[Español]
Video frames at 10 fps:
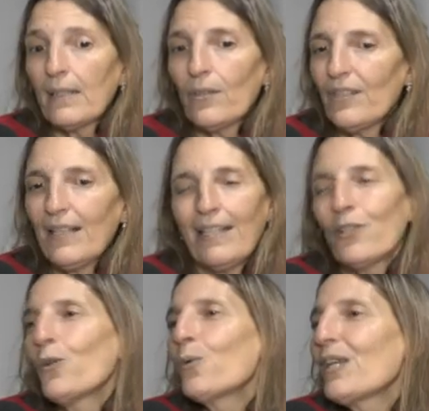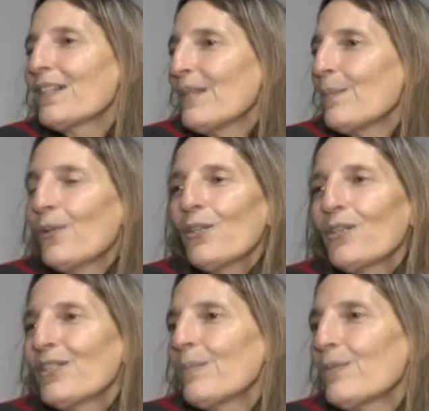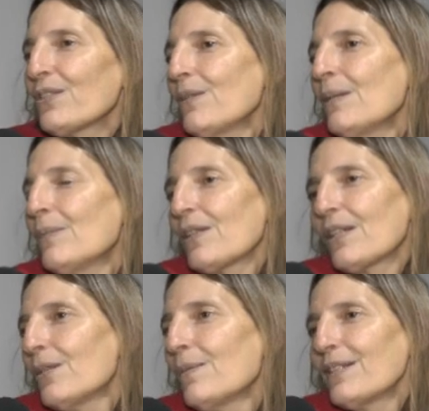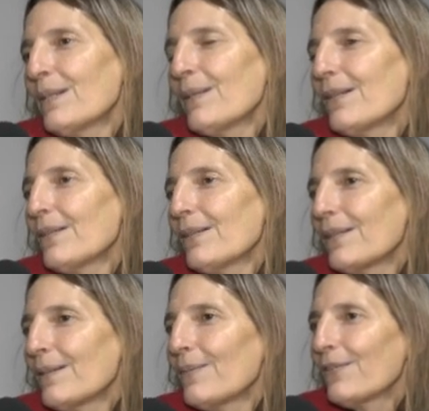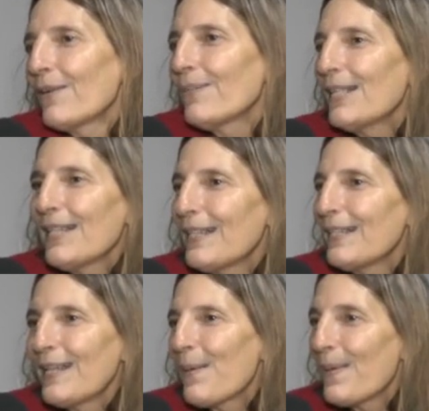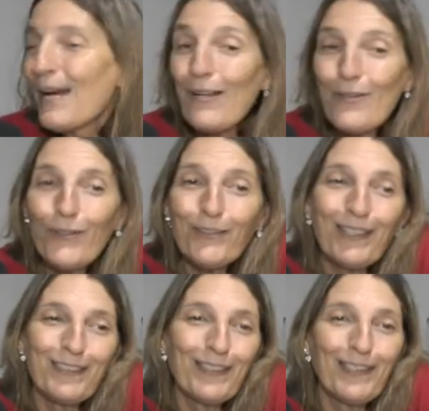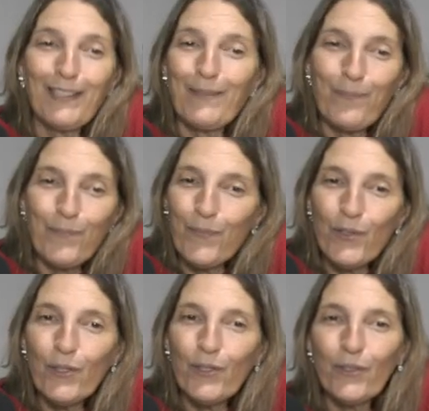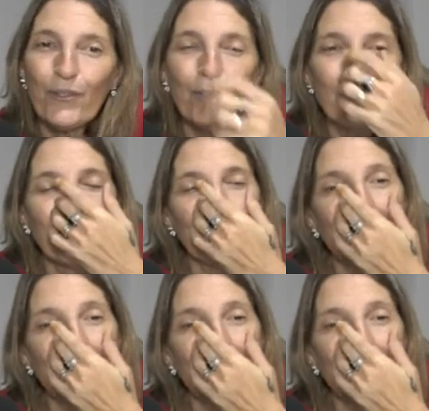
cosa que no hubiese podido ser posible porque no me separo de mi familia ni a palos, así que no, no, no